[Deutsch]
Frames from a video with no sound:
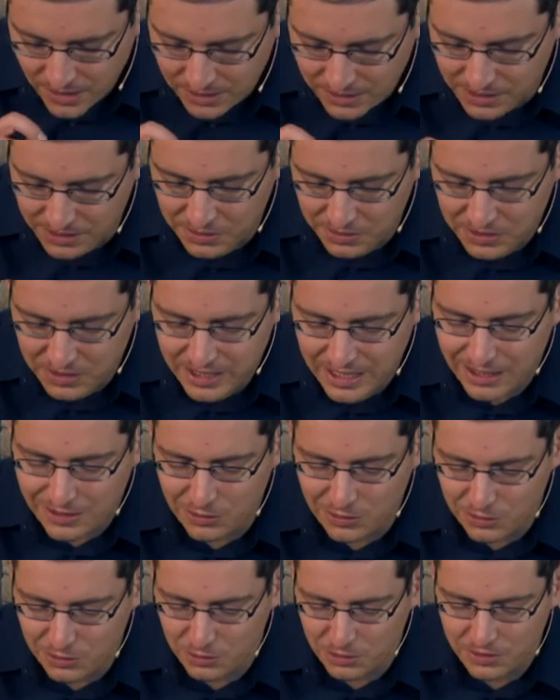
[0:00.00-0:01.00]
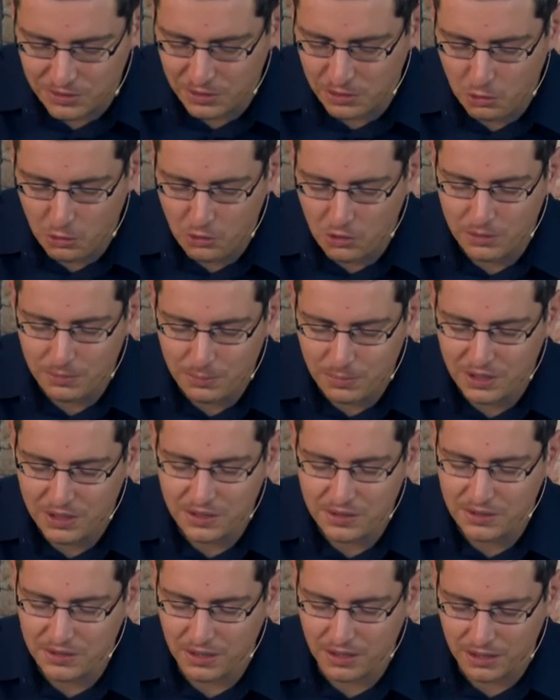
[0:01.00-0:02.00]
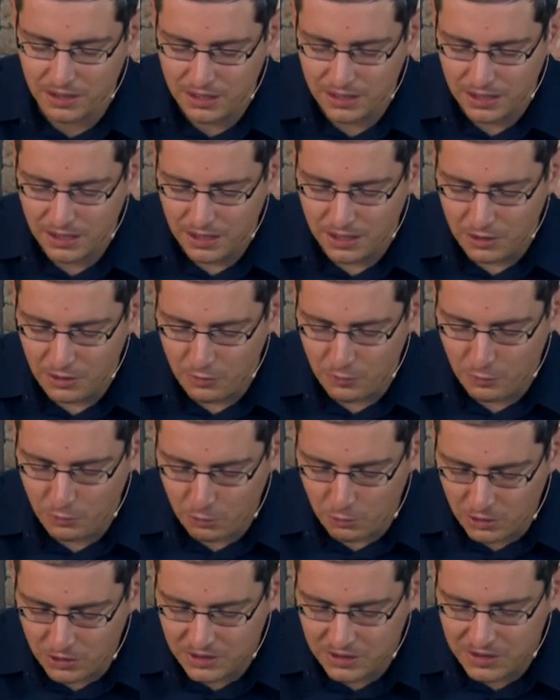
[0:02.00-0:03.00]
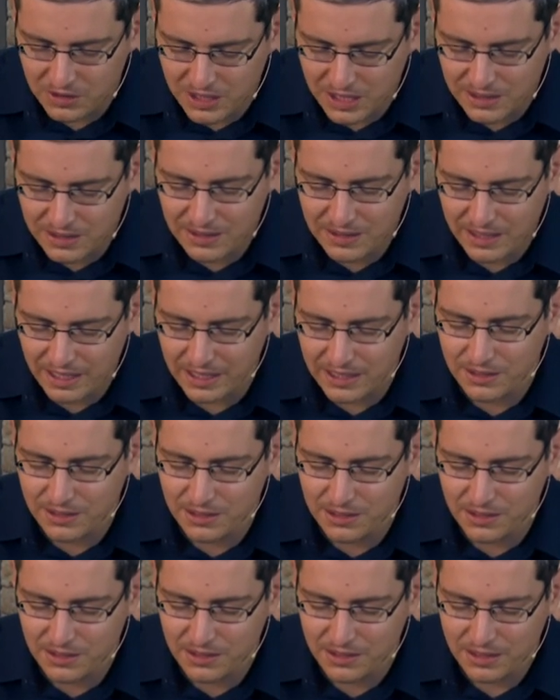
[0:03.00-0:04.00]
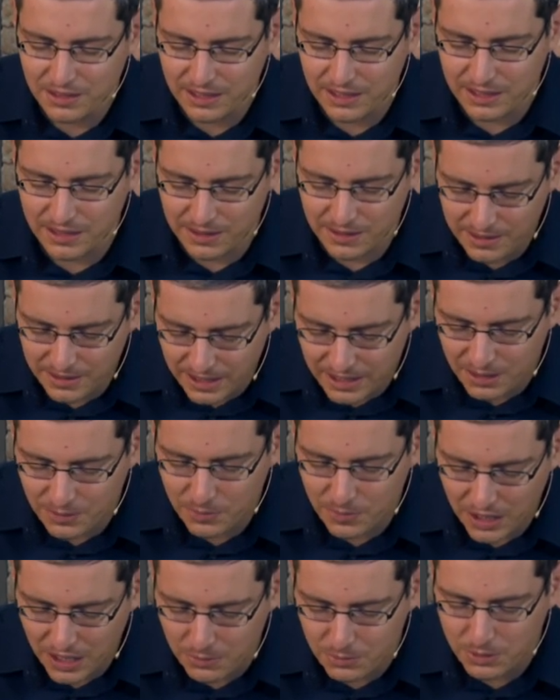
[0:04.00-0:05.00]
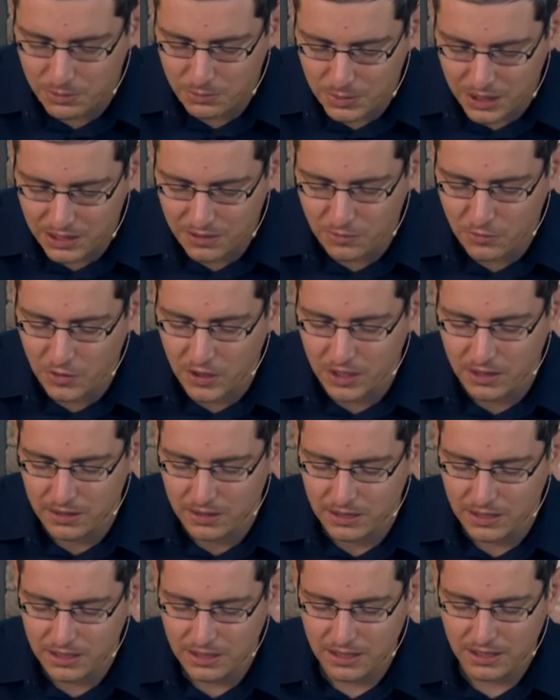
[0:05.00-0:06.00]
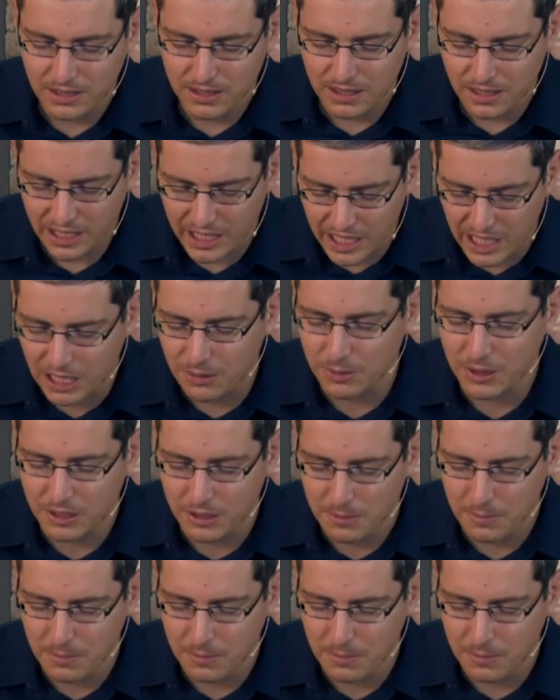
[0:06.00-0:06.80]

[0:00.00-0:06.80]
dass Jesus, unser Hohepriester, für uns jetzt eintritt. In seinem Namen beten wir. Amen.